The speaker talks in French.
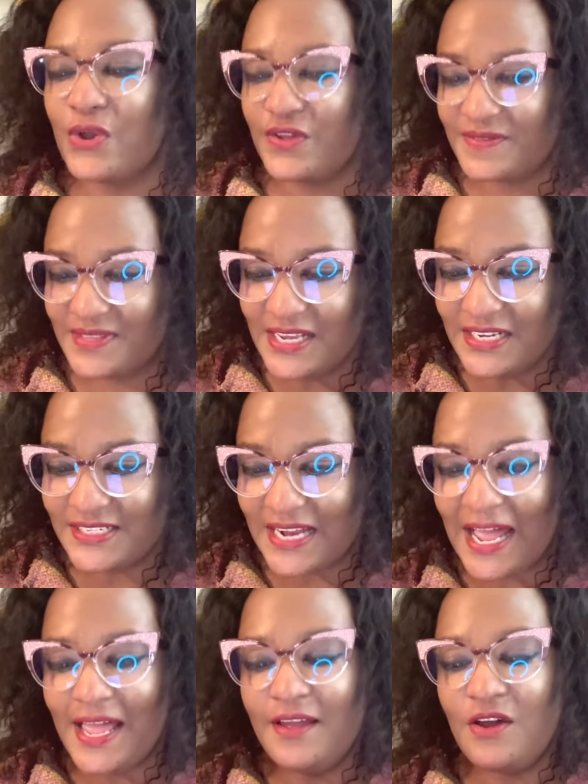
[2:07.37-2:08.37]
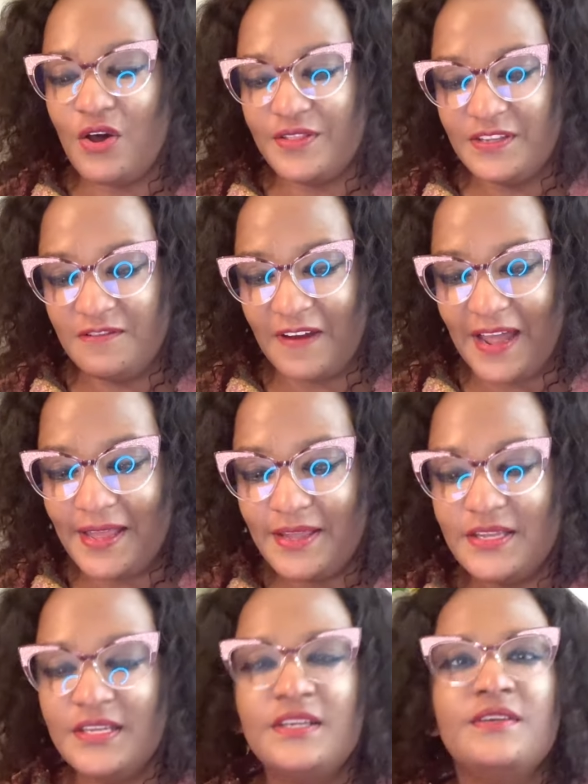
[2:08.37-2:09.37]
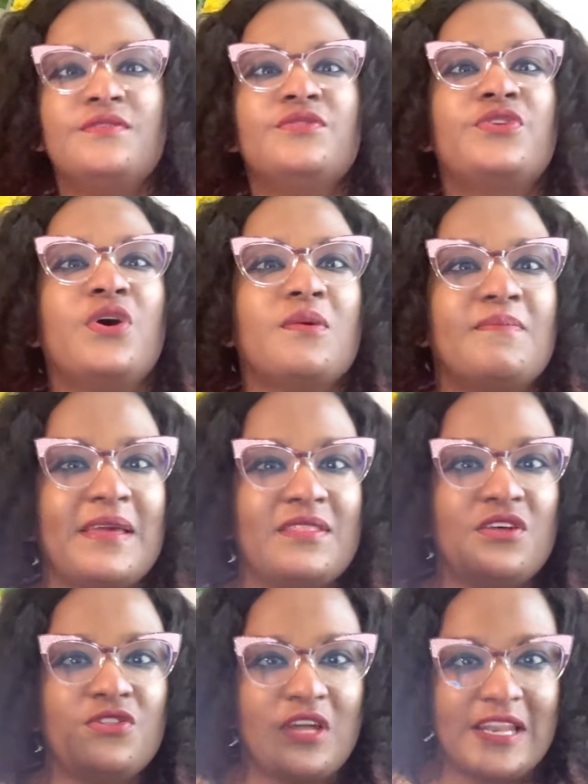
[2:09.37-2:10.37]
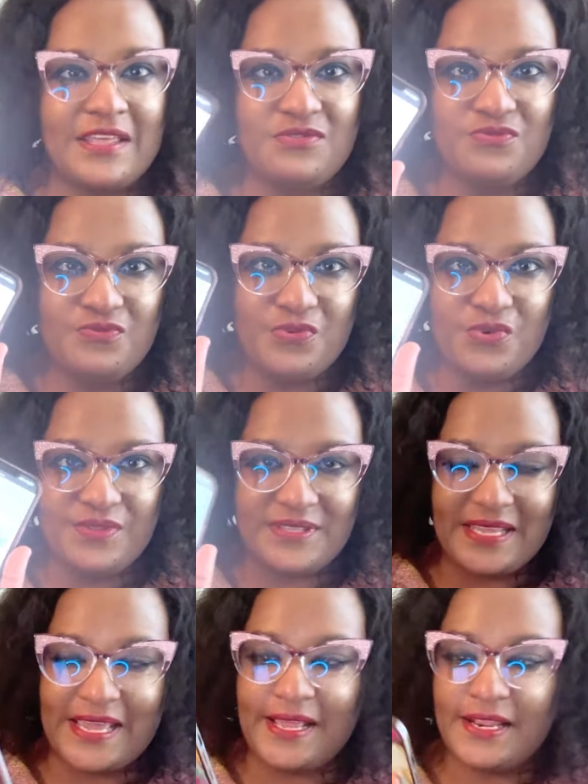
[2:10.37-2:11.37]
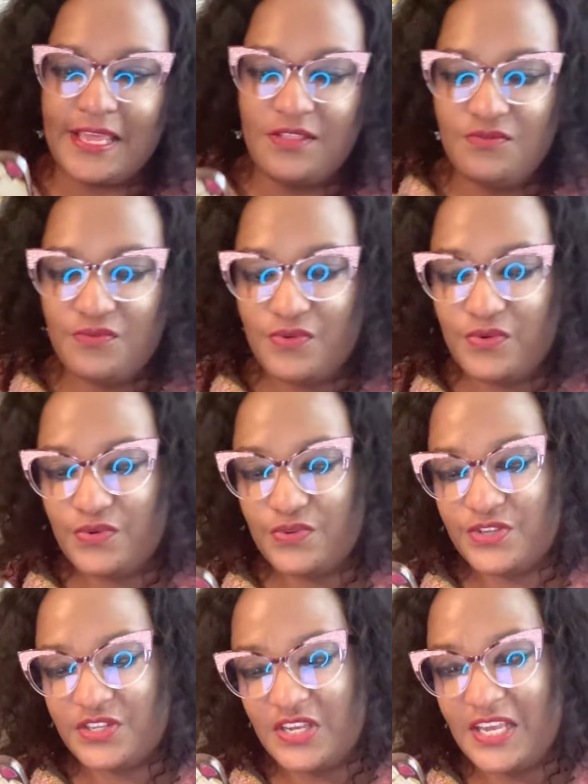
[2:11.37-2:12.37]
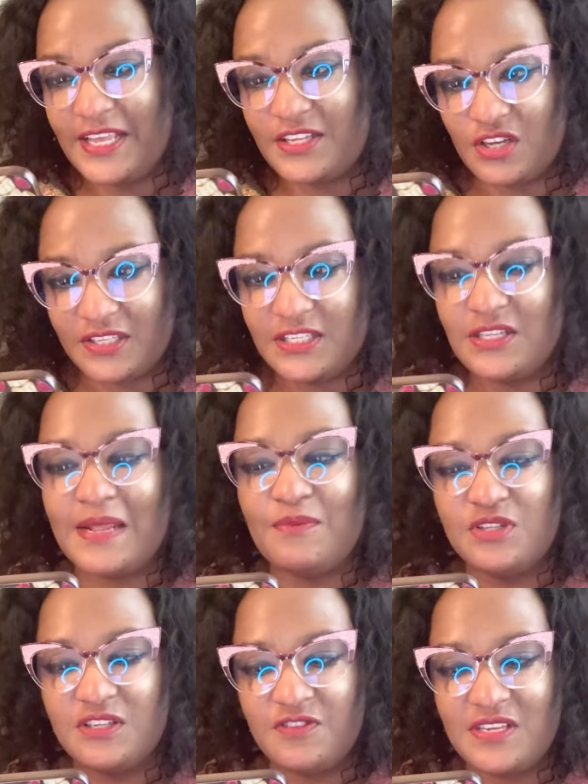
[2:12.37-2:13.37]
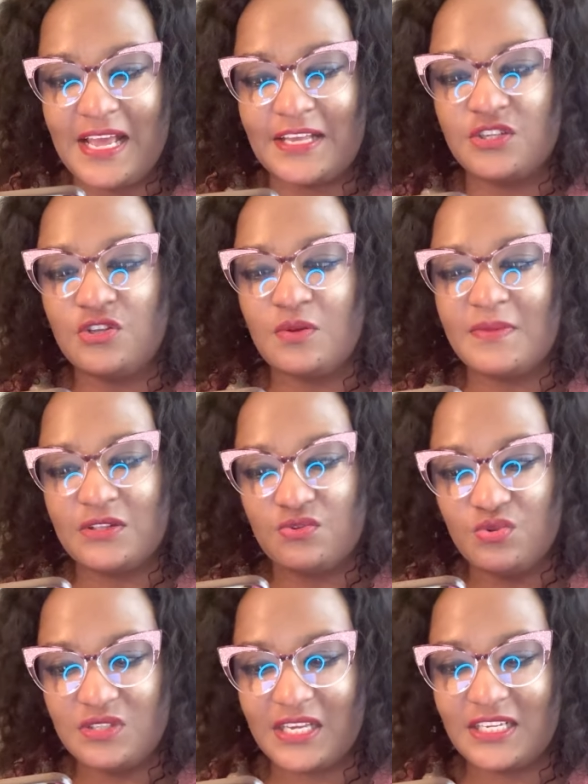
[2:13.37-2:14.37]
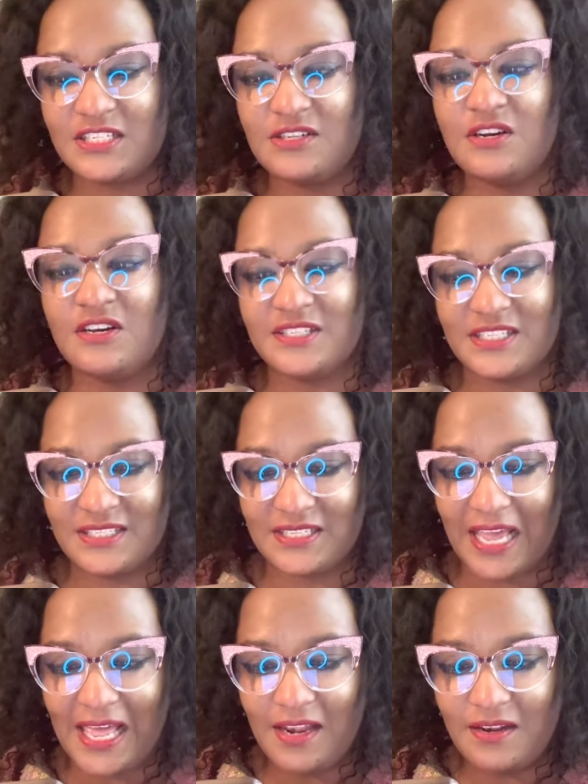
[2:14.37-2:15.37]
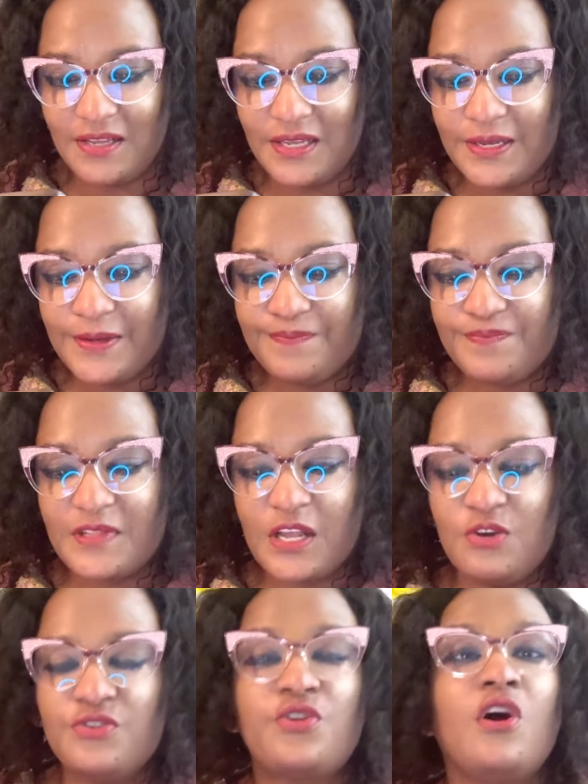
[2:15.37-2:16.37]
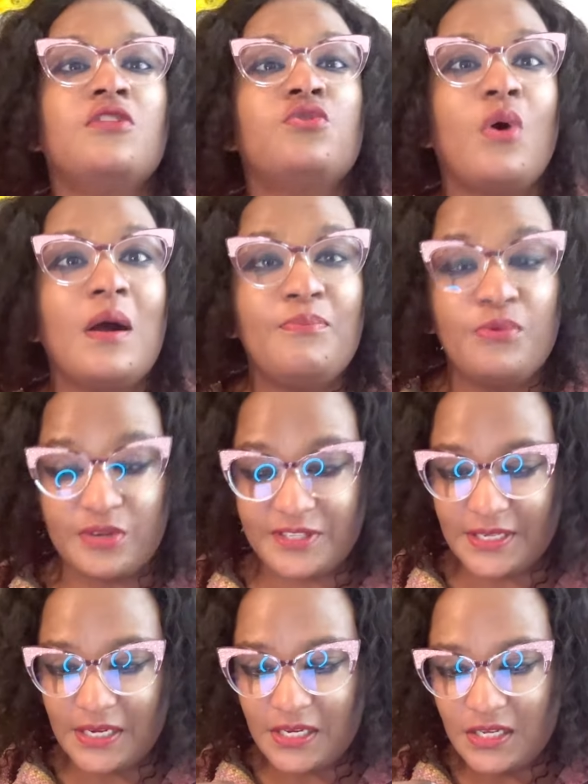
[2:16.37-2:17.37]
Euh, déjà, on y va. Donc maintenant, dans les nouveaux les nouveaux, ce qui est sorti dans les modifications dans mes 12 régions ancestrales, 33%